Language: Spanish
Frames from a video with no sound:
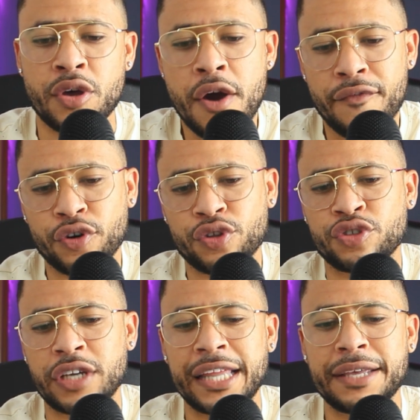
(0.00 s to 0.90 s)

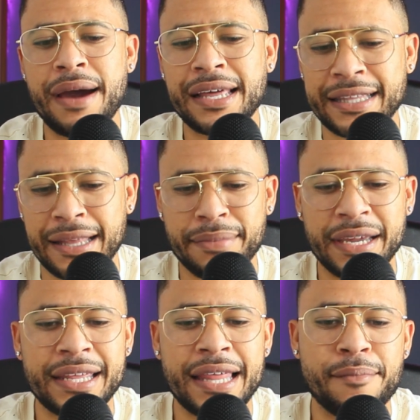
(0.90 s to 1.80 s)
Fotos animadas
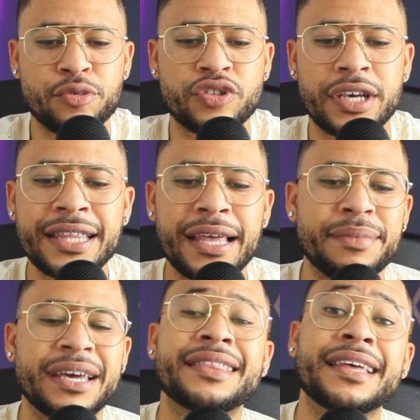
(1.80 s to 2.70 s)
también le damos y
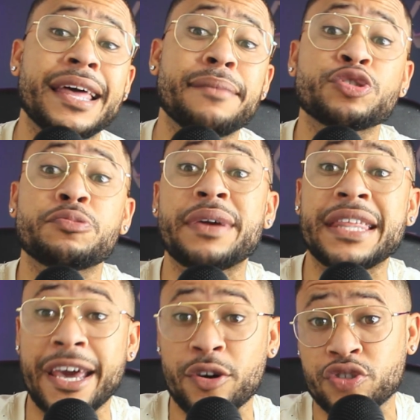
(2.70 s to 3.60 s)
también tenemos
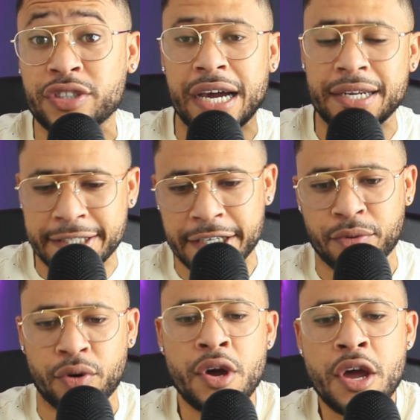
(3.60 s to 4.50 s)
videos de
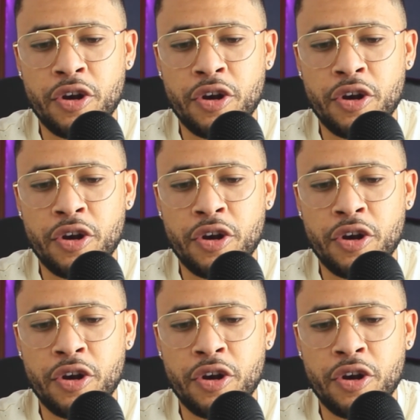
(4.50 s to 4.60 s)
archivo.